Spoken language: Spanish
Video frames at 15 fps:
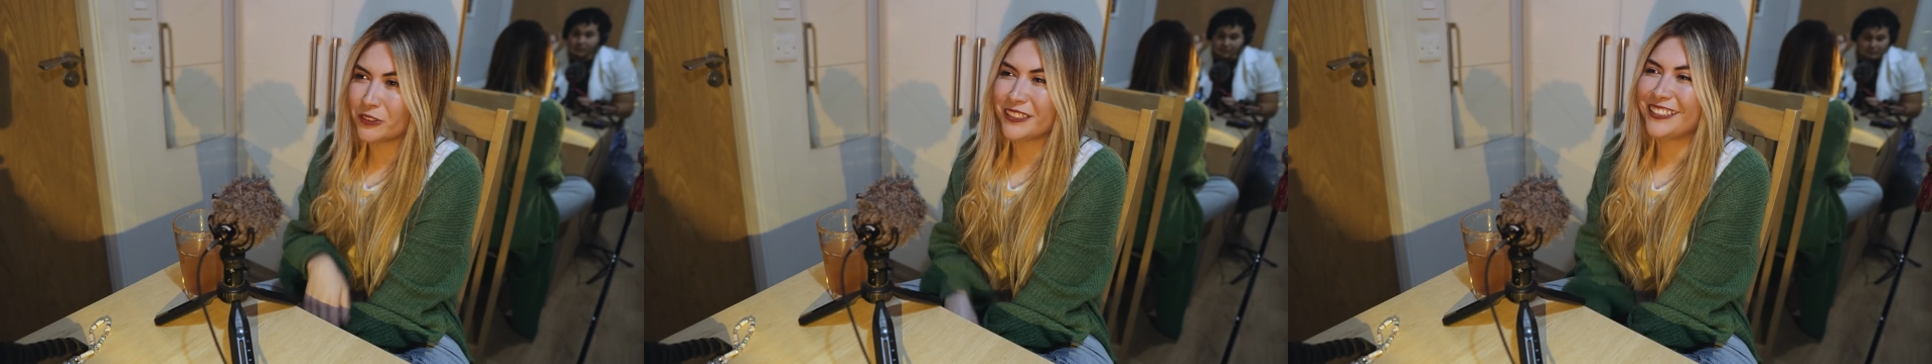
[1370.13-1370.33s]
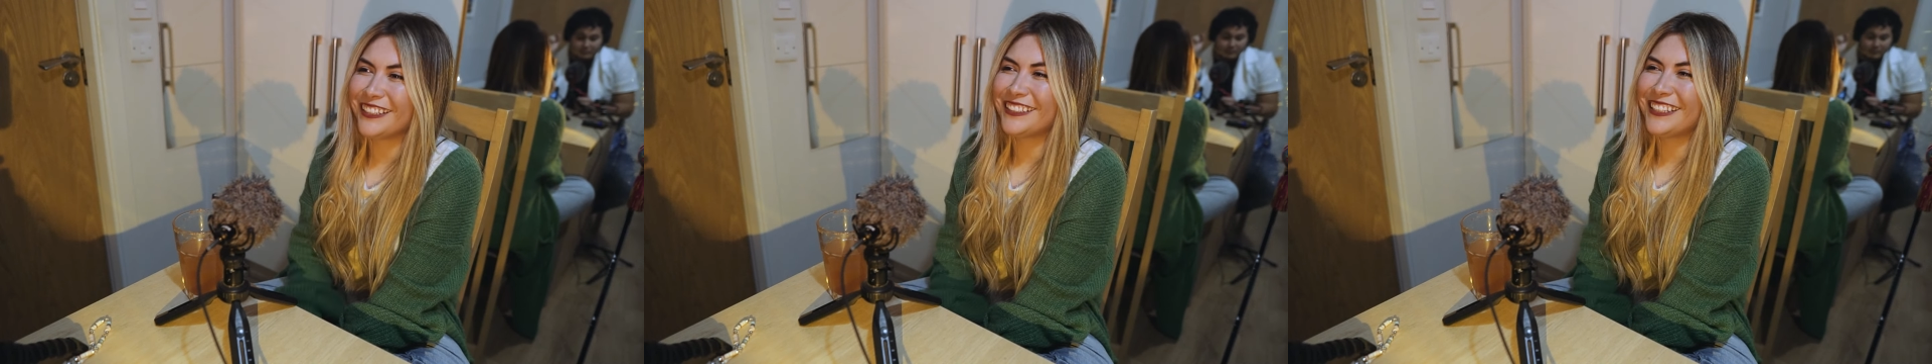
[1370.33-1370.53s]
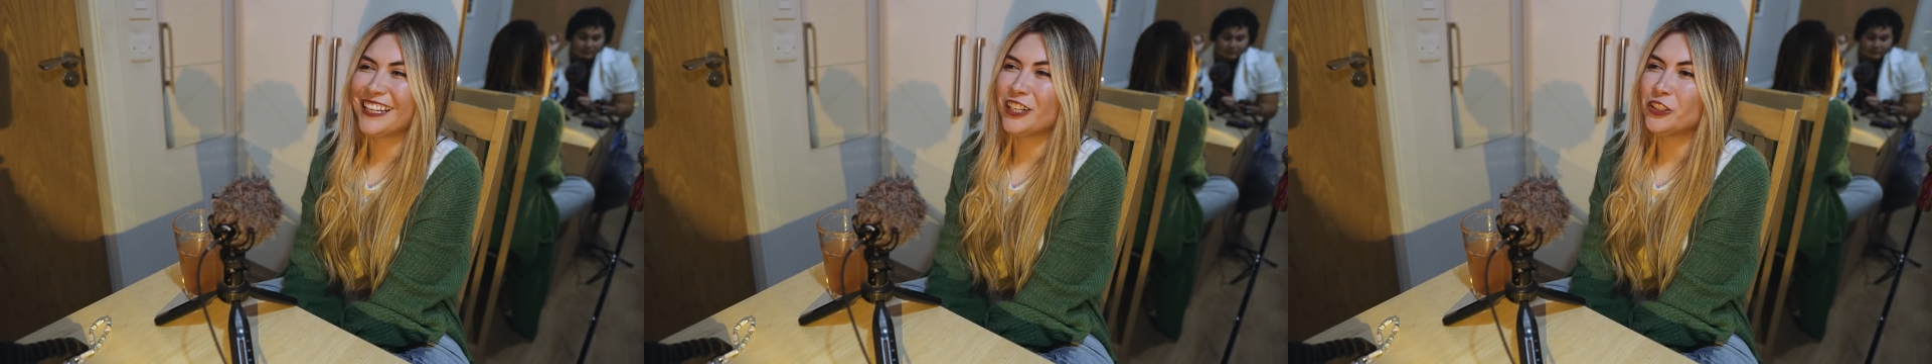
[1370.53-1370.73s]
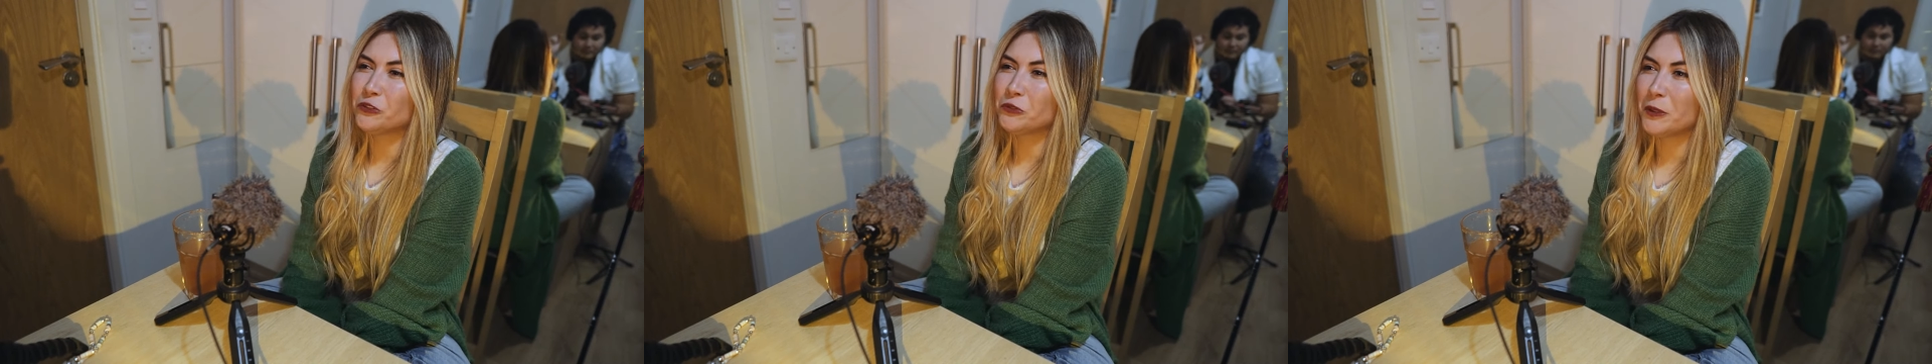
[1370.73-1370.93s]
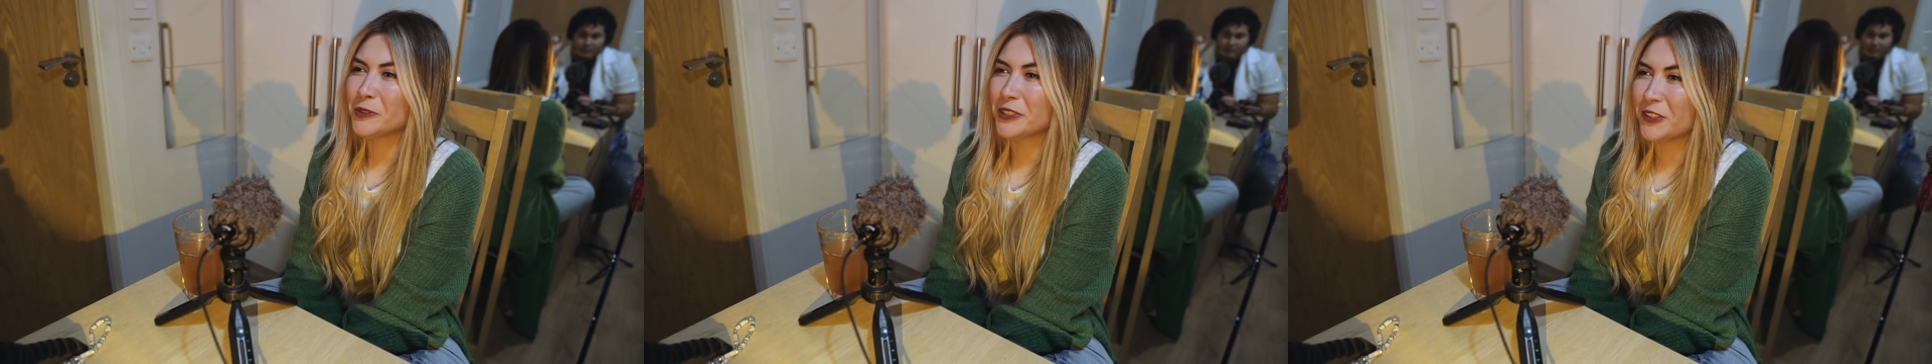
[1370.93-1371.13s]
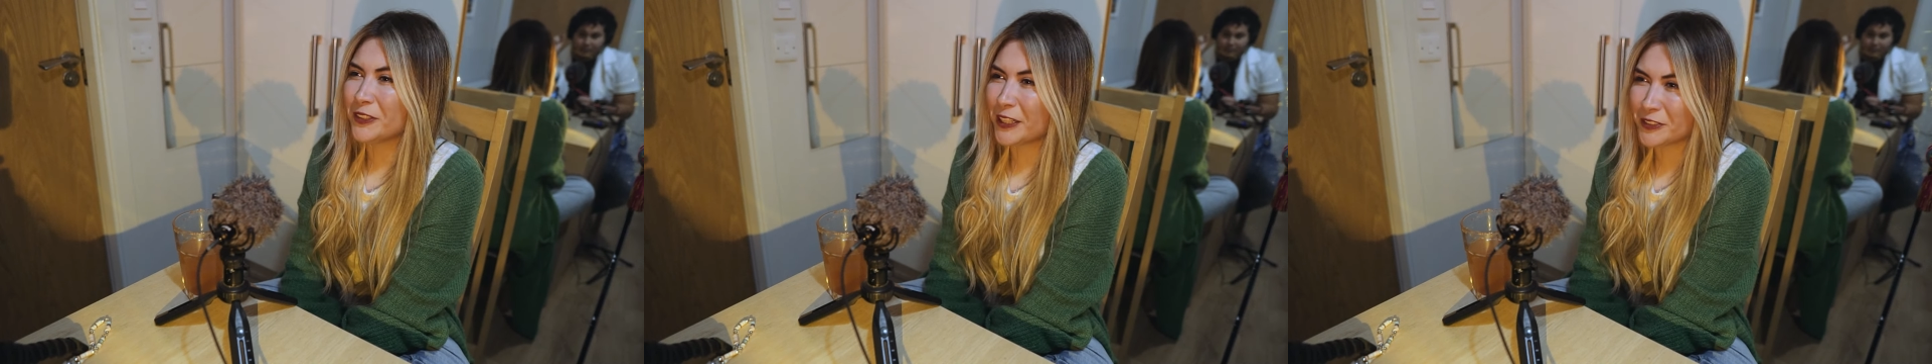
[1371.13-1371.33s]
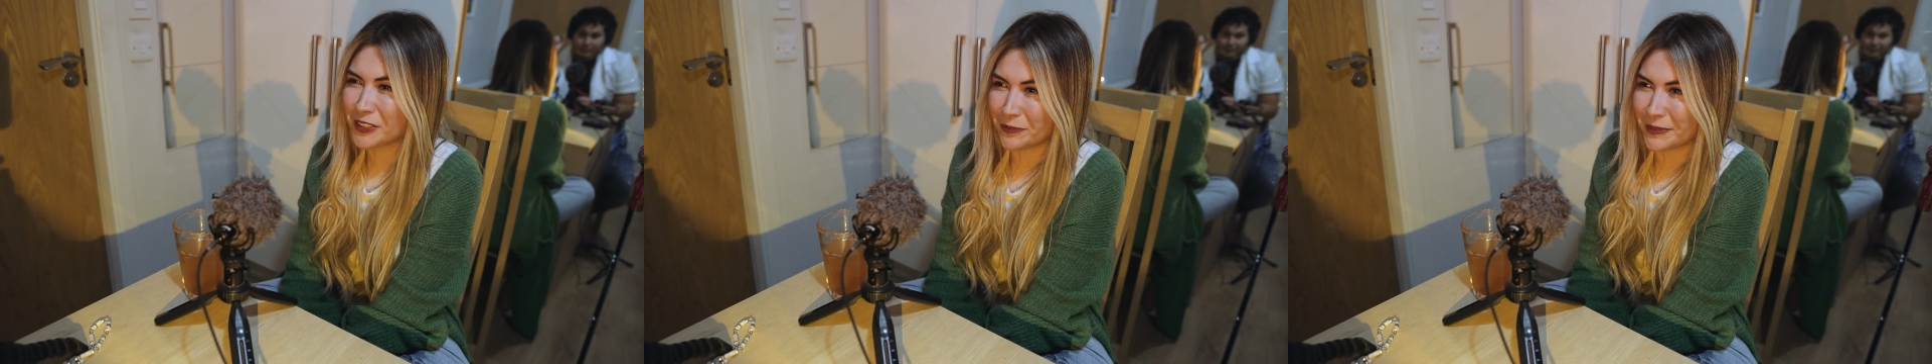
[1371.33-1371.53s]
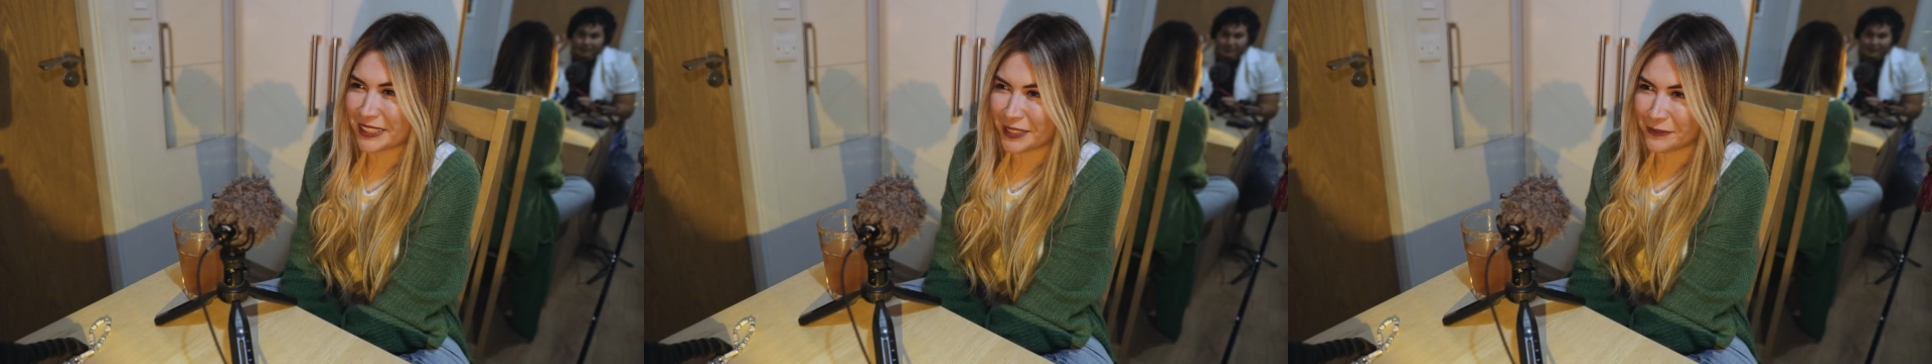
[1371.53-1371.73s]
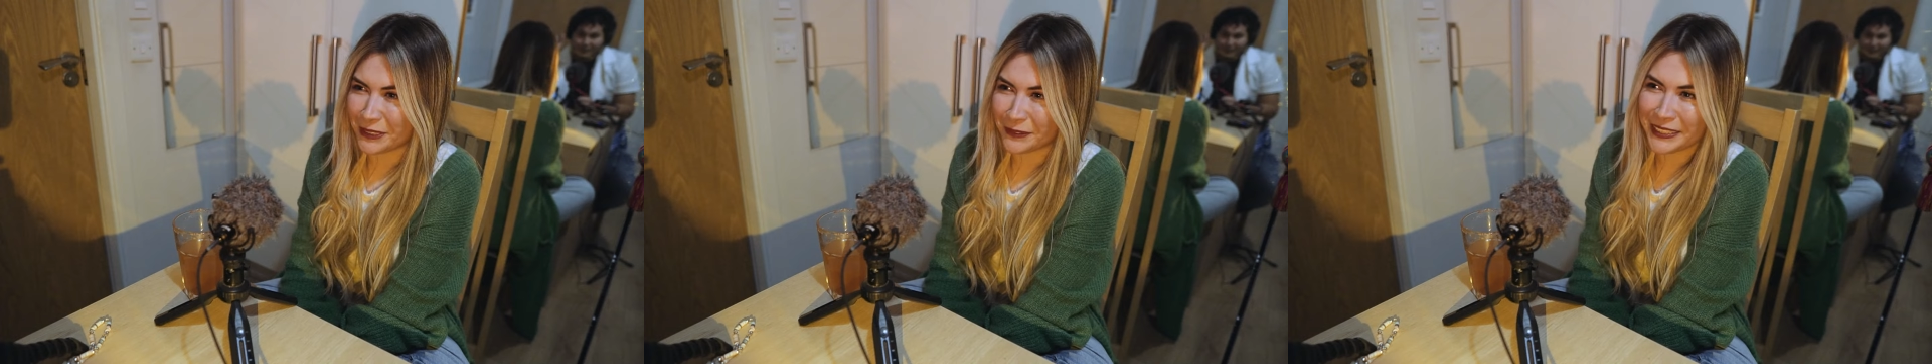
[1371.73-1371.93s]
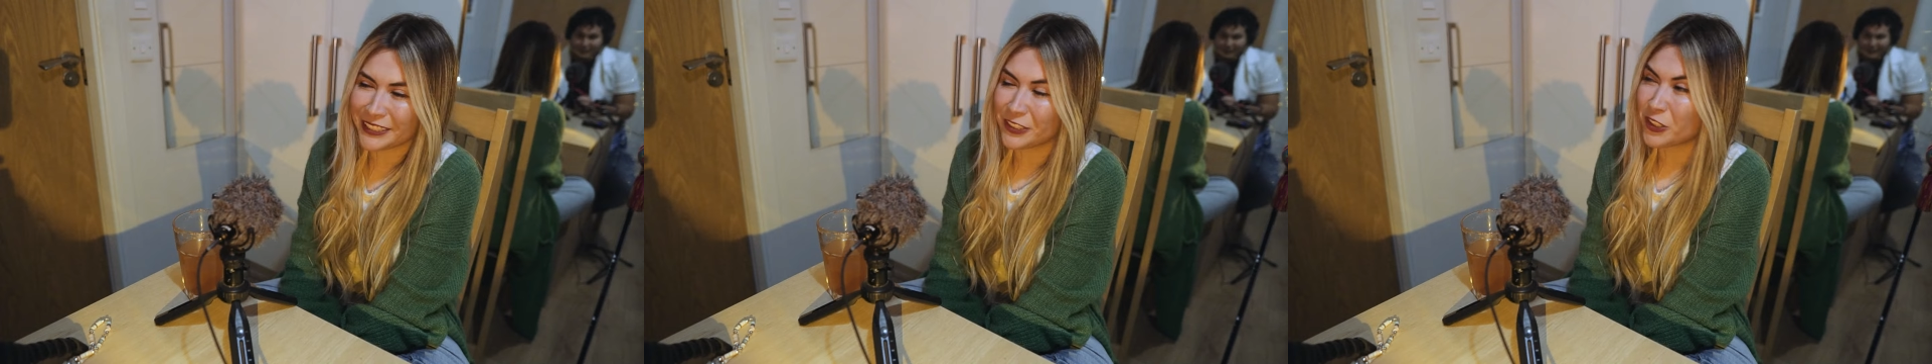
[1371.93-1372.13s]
dirían los huevos ahogados se me salvaban,